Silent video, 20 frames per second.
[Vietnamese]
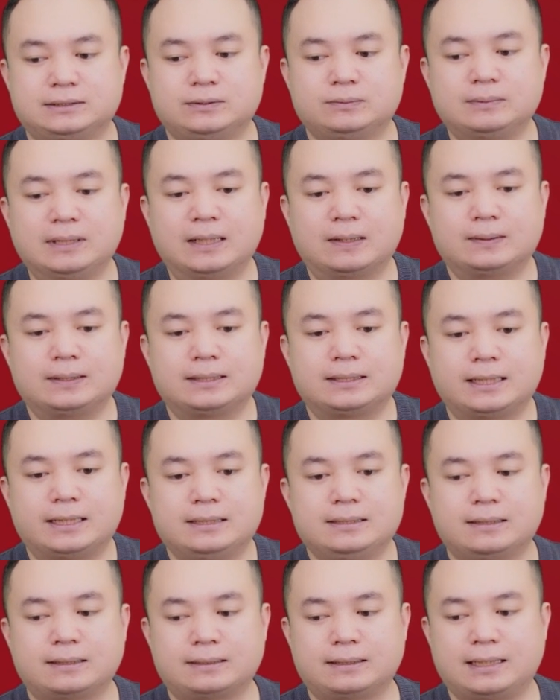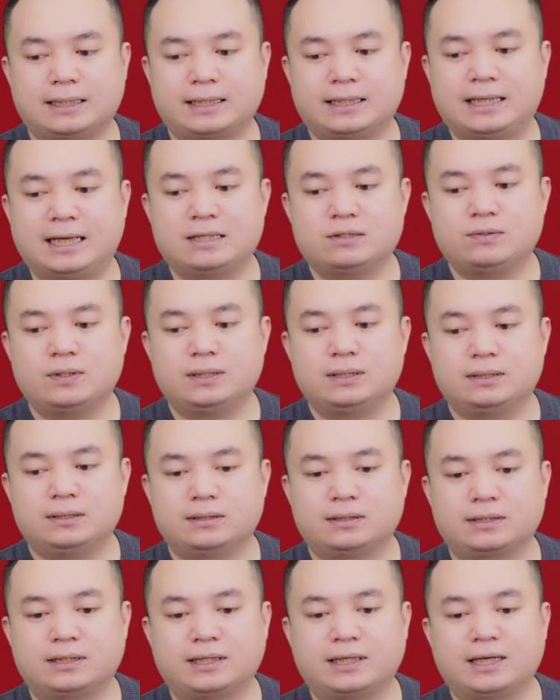chúng ta có thể thấy được là cái lãi suất
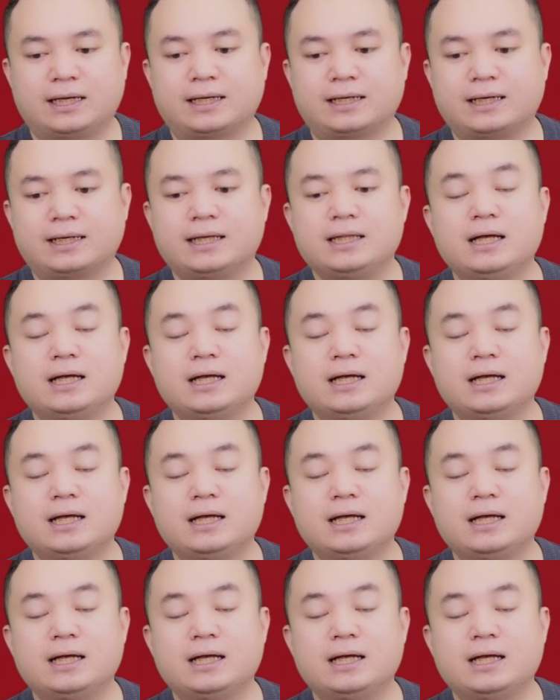cái cái,